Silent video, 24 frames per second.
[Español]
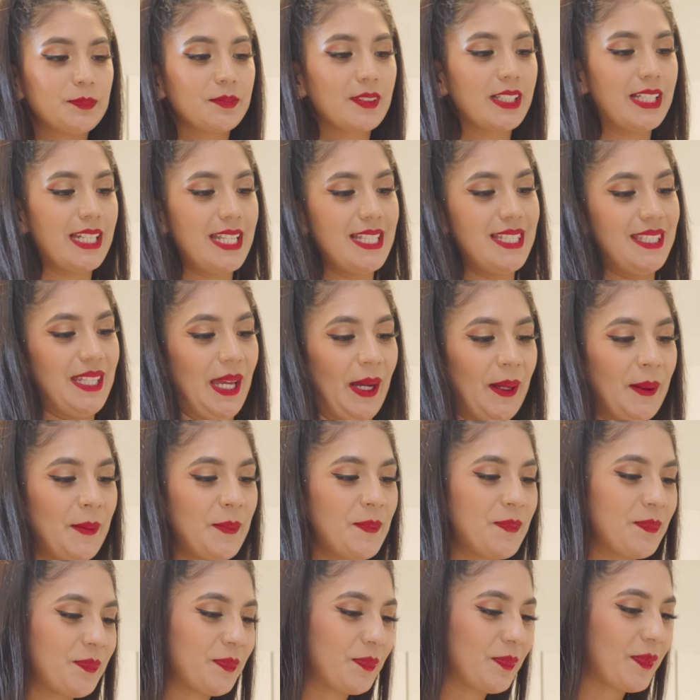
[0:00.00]
Cristian,
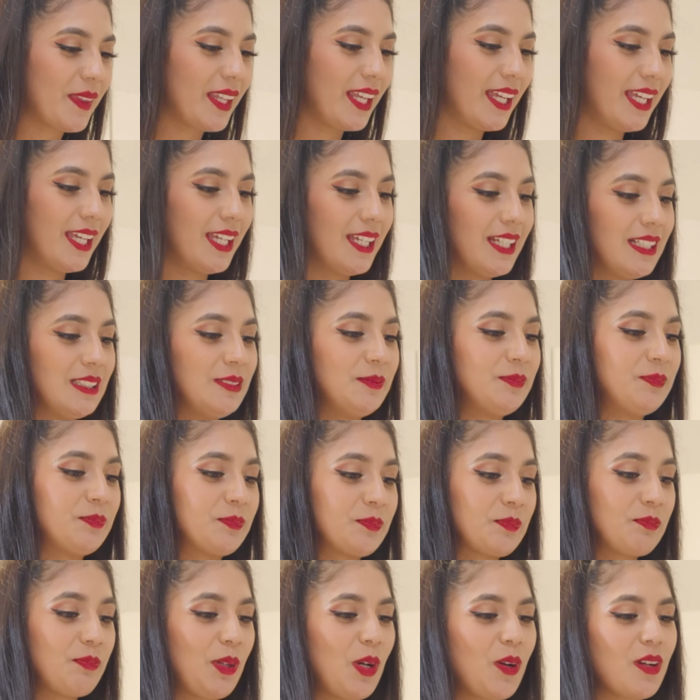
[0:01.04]

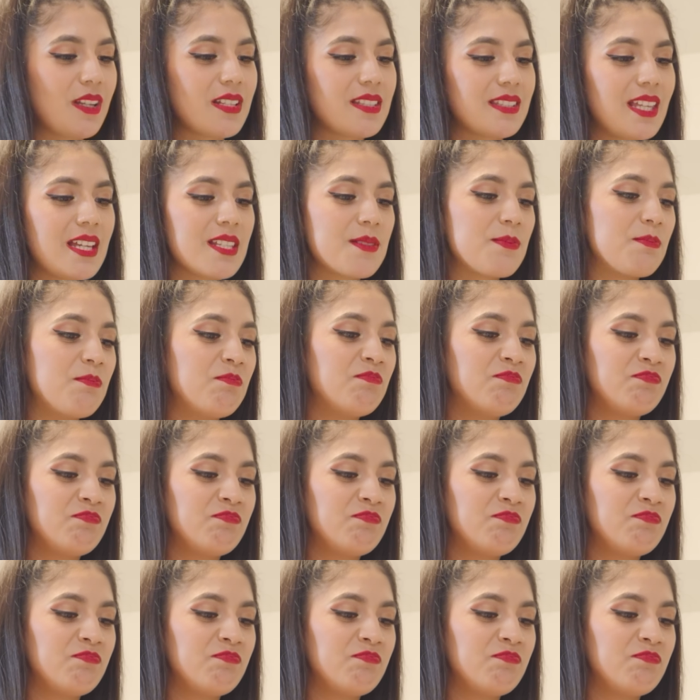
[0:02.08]
veo que estás